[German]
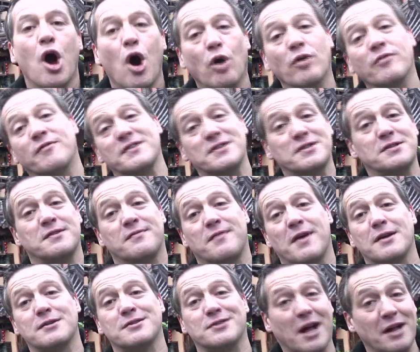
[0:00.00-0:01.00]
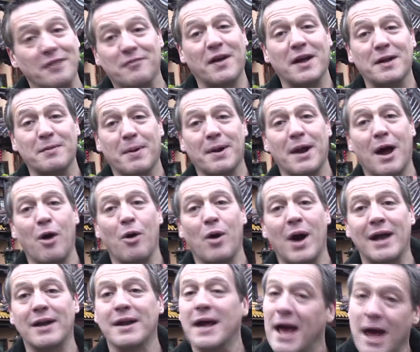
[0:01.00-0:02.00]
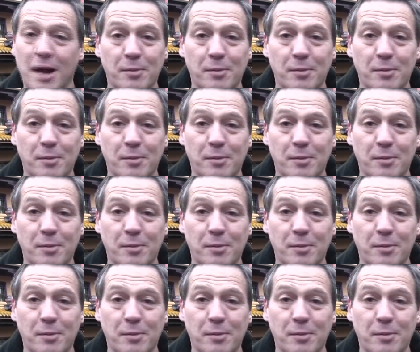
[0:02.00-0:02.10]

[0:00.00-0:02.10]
Und wissen Sie was? Dann fängt man auch an,